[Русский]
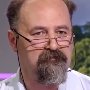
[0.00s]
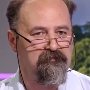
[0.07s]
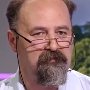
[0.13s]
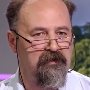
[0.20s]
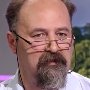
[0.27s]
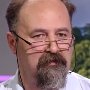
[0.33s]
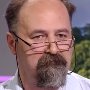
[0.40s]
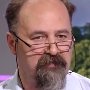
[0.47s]

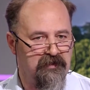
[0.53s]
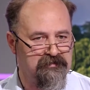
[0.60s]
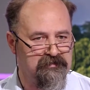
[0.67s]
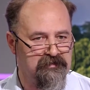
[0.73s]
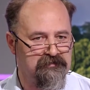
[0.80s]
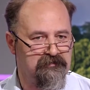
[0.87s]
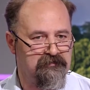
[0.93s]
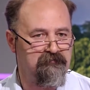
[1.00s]
на
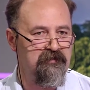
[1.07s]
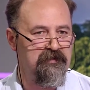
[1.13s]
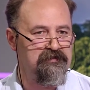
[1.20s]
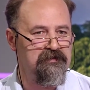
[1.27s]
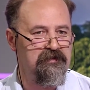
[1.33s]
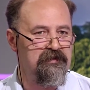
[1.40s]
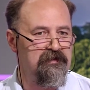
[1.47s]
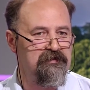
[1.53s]
процессы
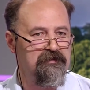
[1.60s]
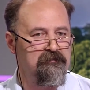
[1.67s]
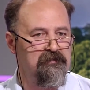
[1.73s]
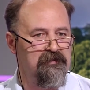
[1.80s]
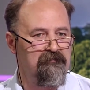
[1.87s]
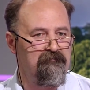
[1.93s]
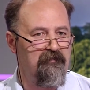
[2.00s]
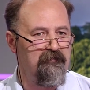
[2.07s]
решения это
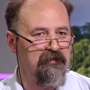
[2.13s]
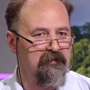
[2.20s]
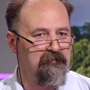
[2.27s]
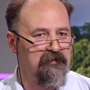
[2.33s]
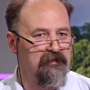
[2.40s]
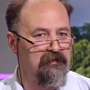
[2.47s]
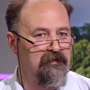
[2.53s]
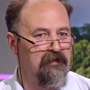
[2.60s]
было во
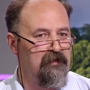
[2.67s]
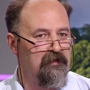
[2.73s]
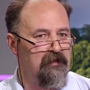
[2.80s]
время